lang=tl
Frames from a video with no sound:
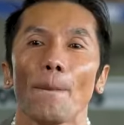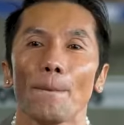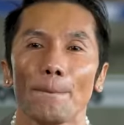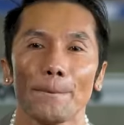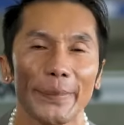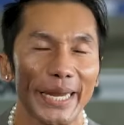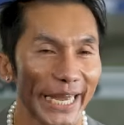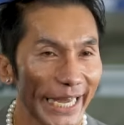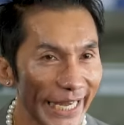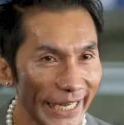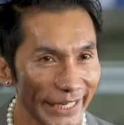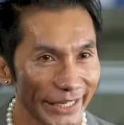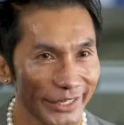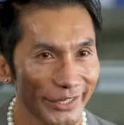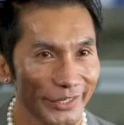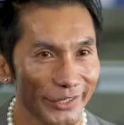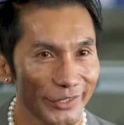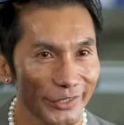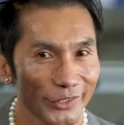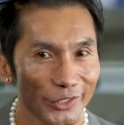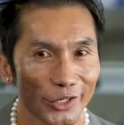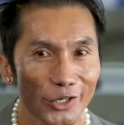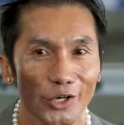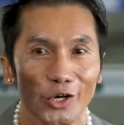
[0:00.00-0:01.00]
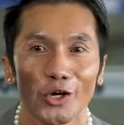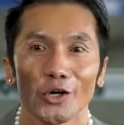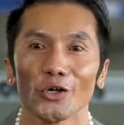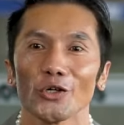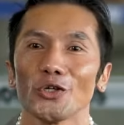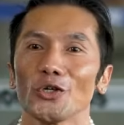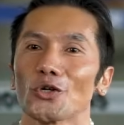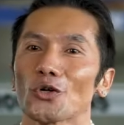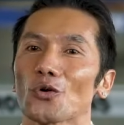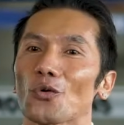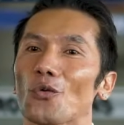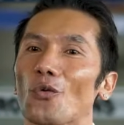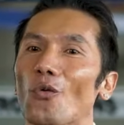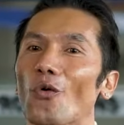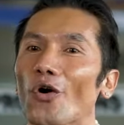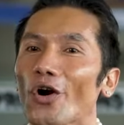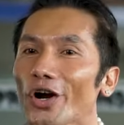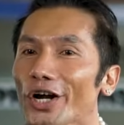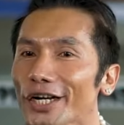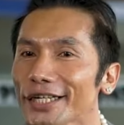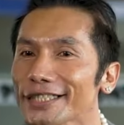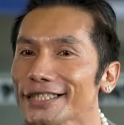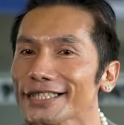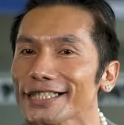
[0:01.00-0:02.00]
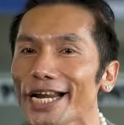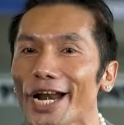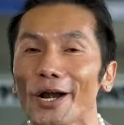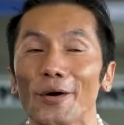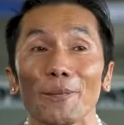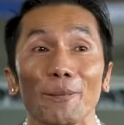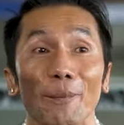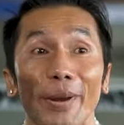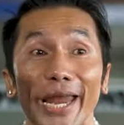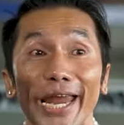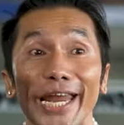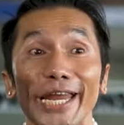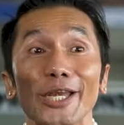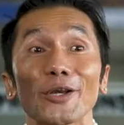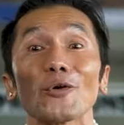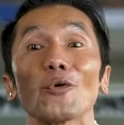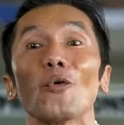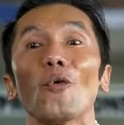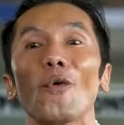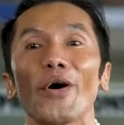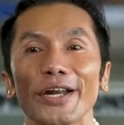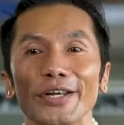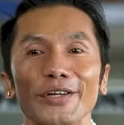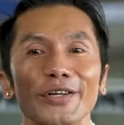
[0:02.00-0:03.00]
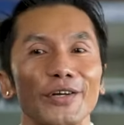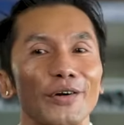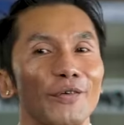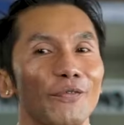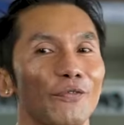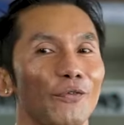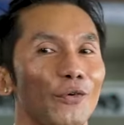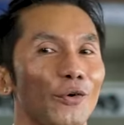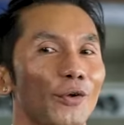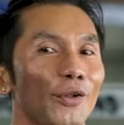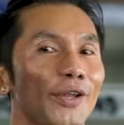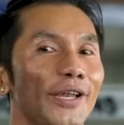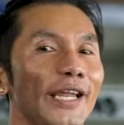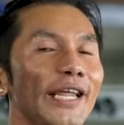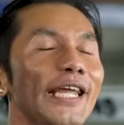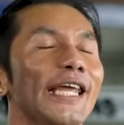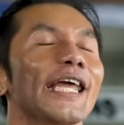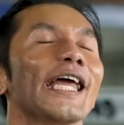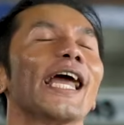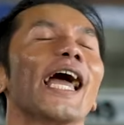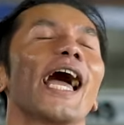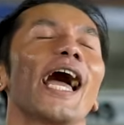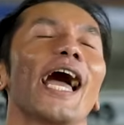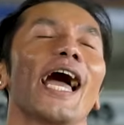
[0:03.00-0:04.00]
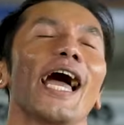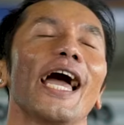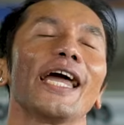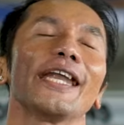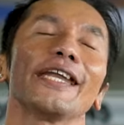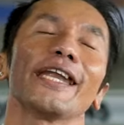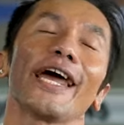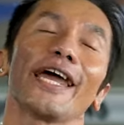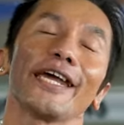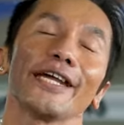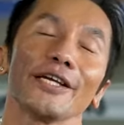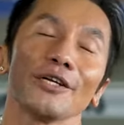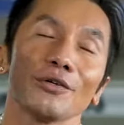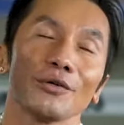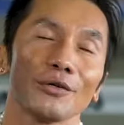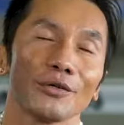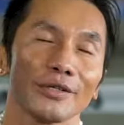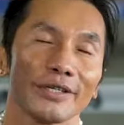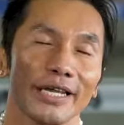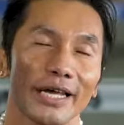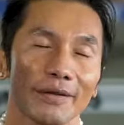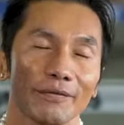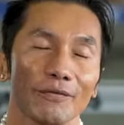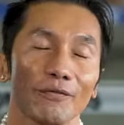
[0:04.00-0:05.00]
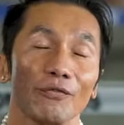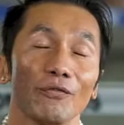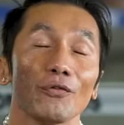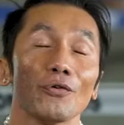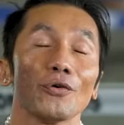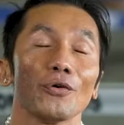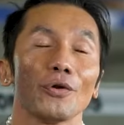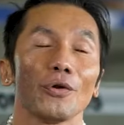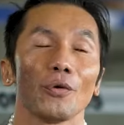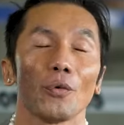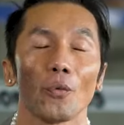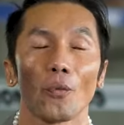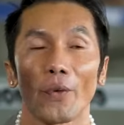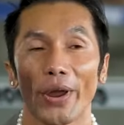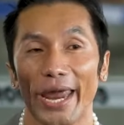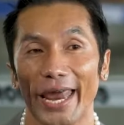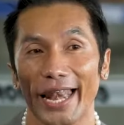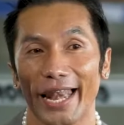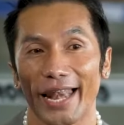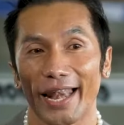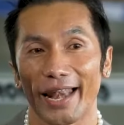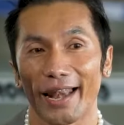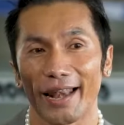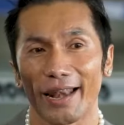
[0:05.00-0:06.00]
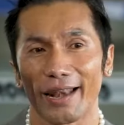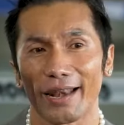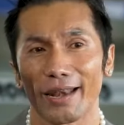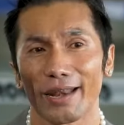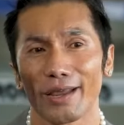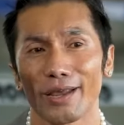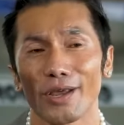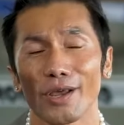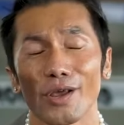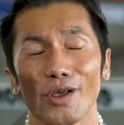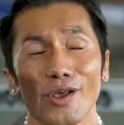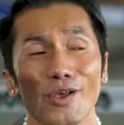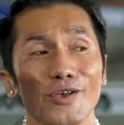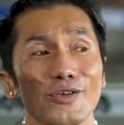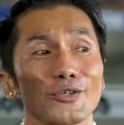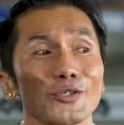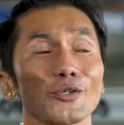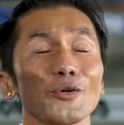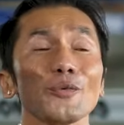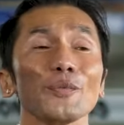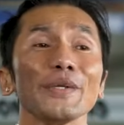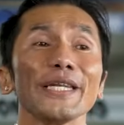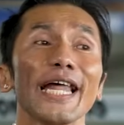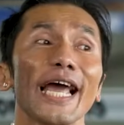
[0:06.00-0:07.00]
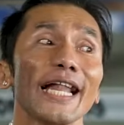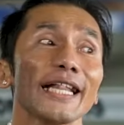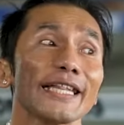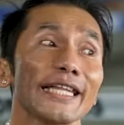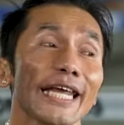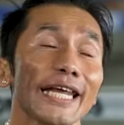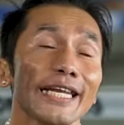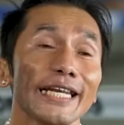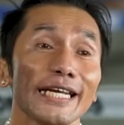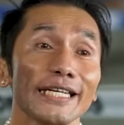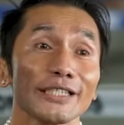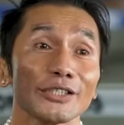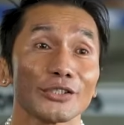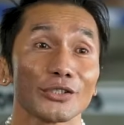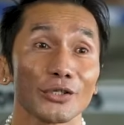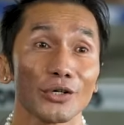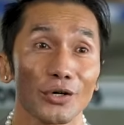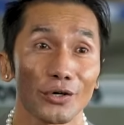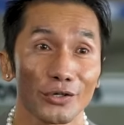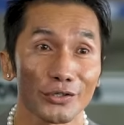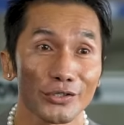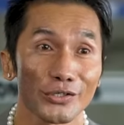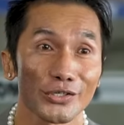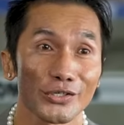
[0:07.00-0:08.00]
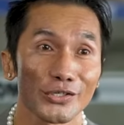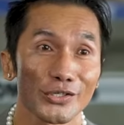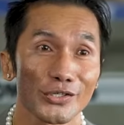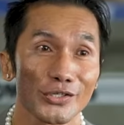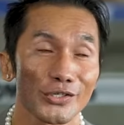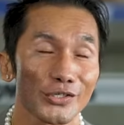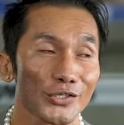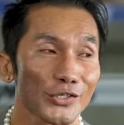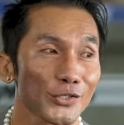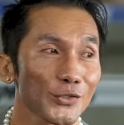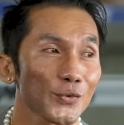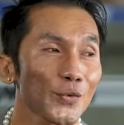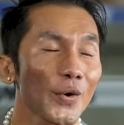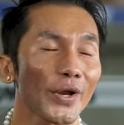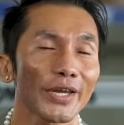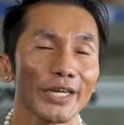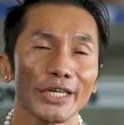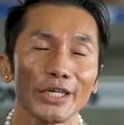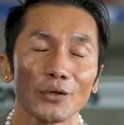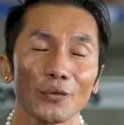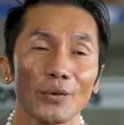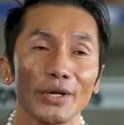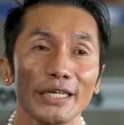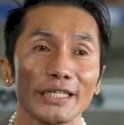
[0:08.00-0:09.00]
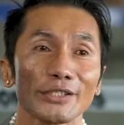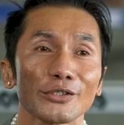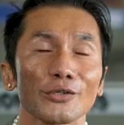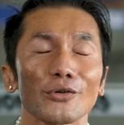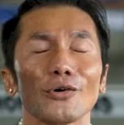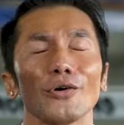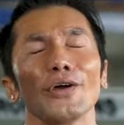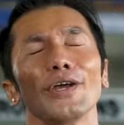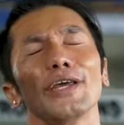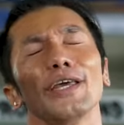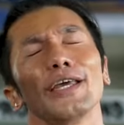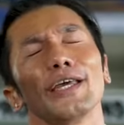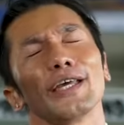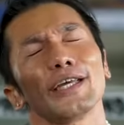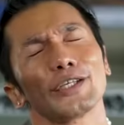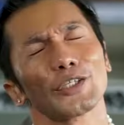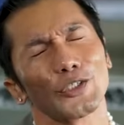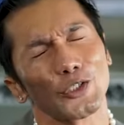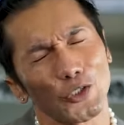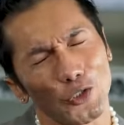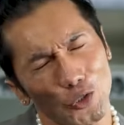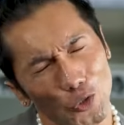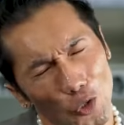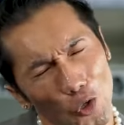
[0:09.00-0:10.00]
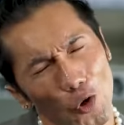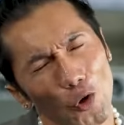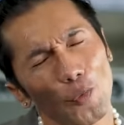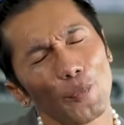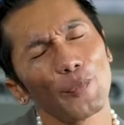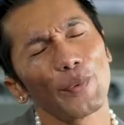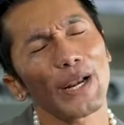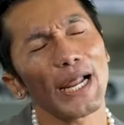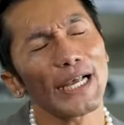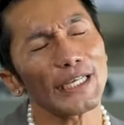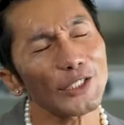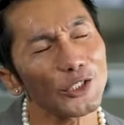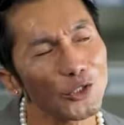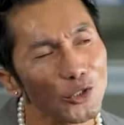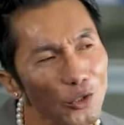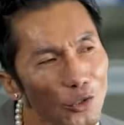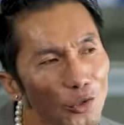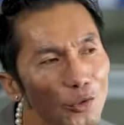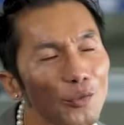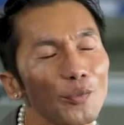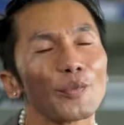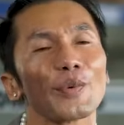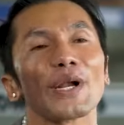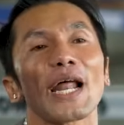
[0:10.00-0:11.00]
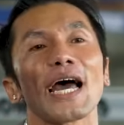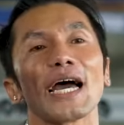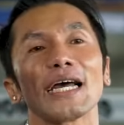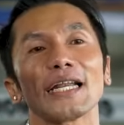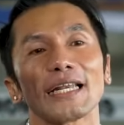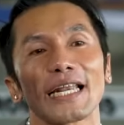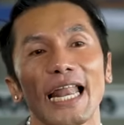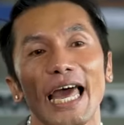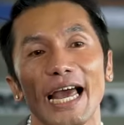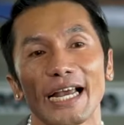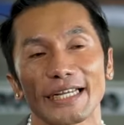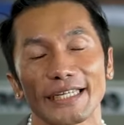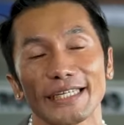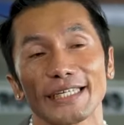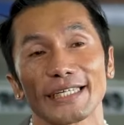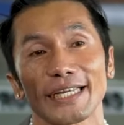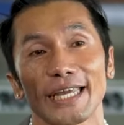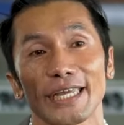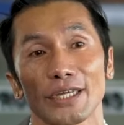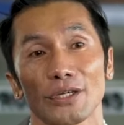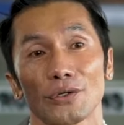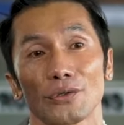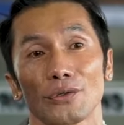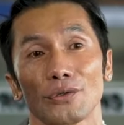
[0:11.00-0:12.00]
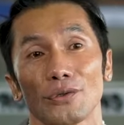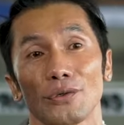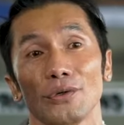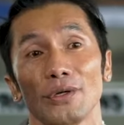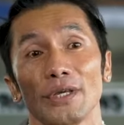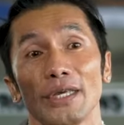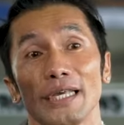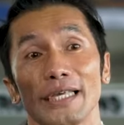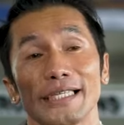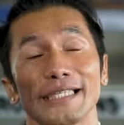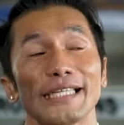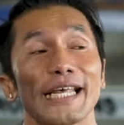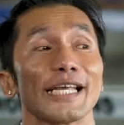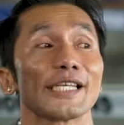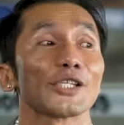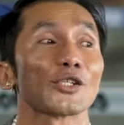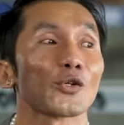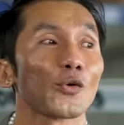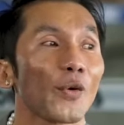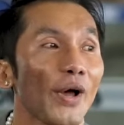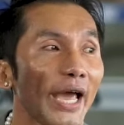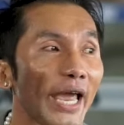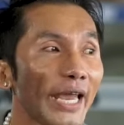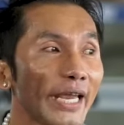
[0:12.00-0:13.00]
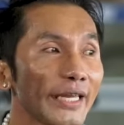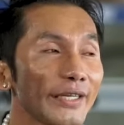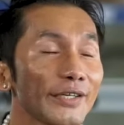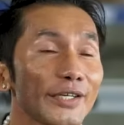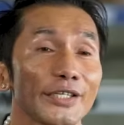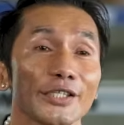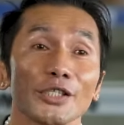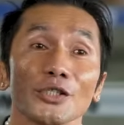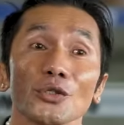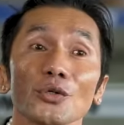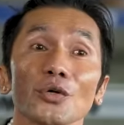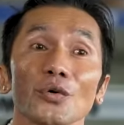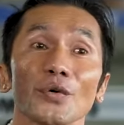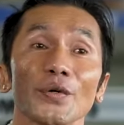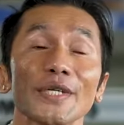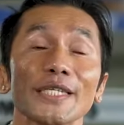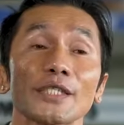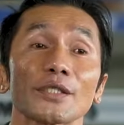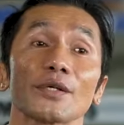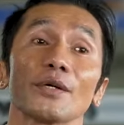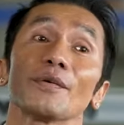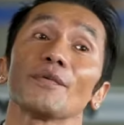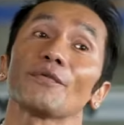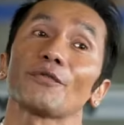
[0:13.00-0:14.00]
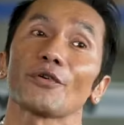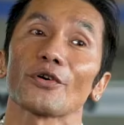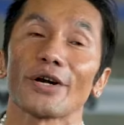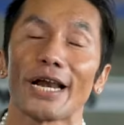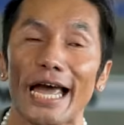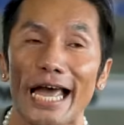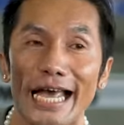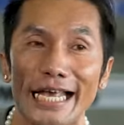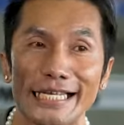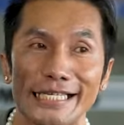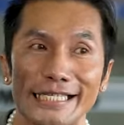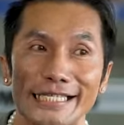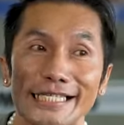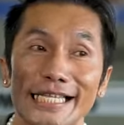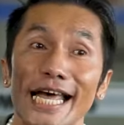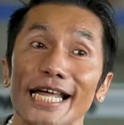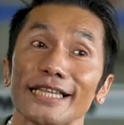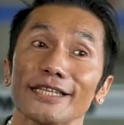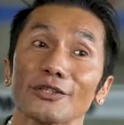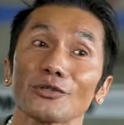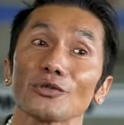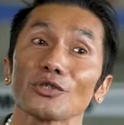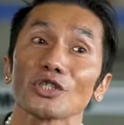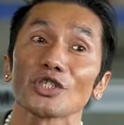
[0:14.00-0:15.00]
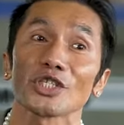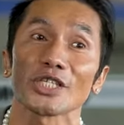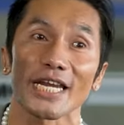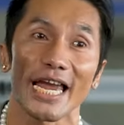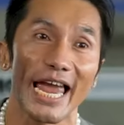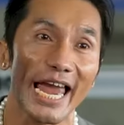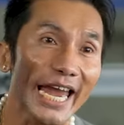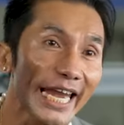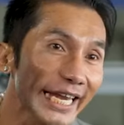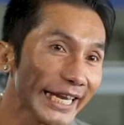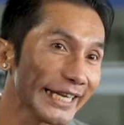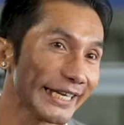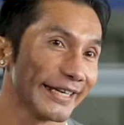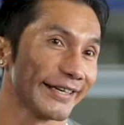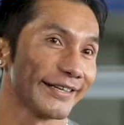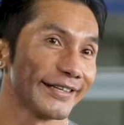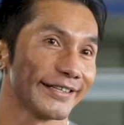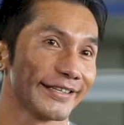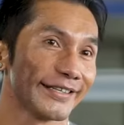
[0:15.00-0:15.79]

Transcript: made. Your works are made wonderful and I know that full well. So, minahal tayo ng Diyos. You are equally so sobrang sobrang lucky kayo. That's why there's no reason for us not to shine.